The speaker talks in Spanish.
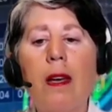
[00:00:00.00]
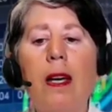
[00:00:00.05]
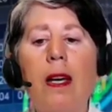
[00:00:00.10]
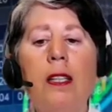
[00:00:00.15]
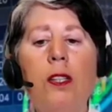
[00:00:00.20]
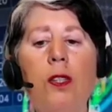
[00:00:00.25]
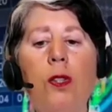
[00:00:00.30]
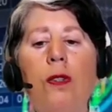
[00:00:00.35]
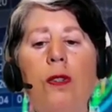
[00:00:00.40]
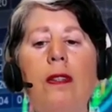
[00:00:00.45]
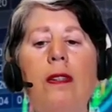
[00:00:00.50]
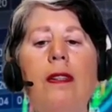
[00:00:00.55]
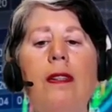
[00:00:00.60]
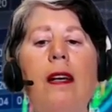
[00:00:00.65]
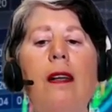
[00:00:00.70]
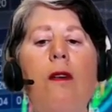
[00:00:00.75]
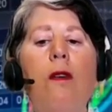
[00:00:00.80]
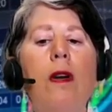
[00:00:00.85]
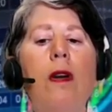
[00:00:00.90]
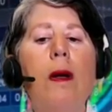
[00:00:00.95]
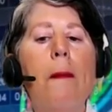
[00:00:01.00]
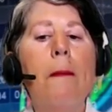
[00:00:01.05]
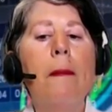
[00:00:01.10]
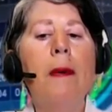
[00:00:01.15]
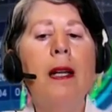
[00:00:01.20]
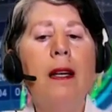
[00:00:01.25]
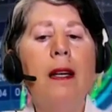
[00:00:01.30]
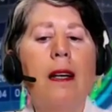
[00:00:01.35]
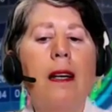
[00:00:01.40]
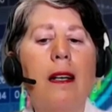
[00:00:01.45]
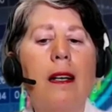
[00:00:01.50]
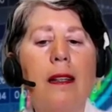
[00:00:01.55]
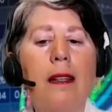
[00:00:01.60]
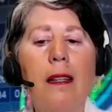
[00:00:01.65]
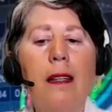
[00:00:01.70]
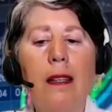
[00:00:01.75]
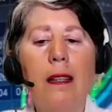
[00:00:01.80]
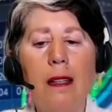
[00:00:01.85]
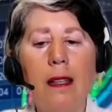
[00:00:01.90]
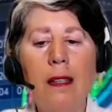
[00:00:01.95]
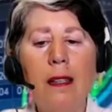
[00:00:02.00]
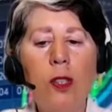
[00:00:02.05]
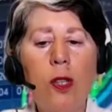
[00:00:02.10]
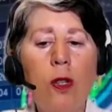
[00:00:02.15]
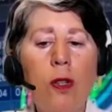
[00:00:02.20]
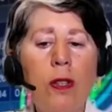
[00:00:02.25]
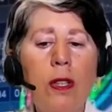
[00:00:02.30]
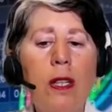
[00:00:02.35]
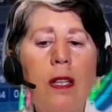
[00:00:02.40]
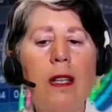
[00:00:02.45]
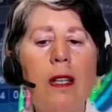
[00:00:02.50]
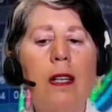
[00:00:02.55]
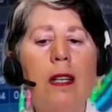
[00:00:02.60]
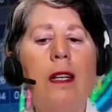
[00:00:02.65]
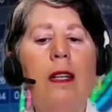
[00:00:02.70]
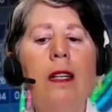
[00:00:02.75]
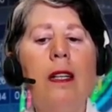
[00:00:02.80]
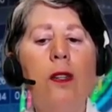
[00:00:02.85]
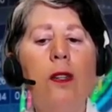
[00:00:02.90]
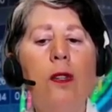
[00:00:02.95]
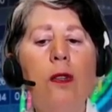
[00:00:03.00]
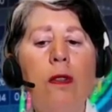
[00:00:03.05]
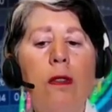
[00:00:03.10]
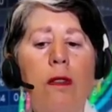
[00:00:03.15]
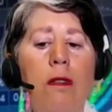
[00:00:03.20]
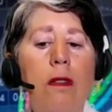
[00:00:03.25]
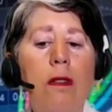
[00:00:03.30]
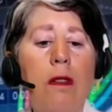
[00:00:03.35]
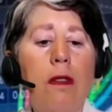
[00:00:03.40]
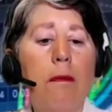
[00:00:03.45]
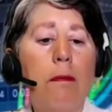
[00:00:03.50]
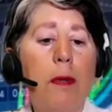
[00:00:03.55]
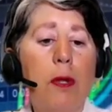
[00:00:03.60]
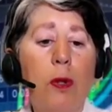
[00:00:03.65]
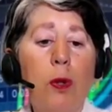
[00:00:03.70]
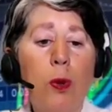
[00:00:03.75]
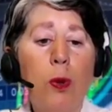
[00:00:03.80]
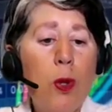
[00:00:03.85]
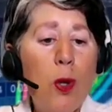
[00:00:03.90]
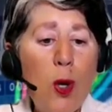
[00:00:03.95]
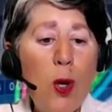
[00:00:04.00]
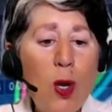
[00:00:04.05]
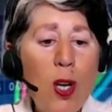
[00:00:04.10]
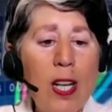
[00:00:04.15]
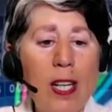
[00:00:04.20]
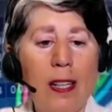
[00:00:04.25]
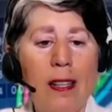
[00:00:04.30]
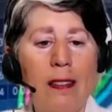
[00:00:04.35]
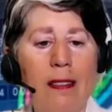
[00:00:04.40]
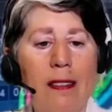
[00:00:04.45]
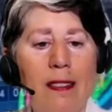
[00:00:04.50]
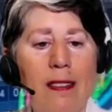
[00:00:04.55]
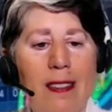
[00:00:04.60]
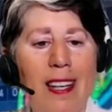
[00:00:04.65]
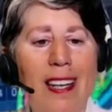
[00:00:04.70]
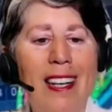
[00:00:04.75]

ellos te lo explican, te, ellos lo tienen escrito, pero tú no lo lees.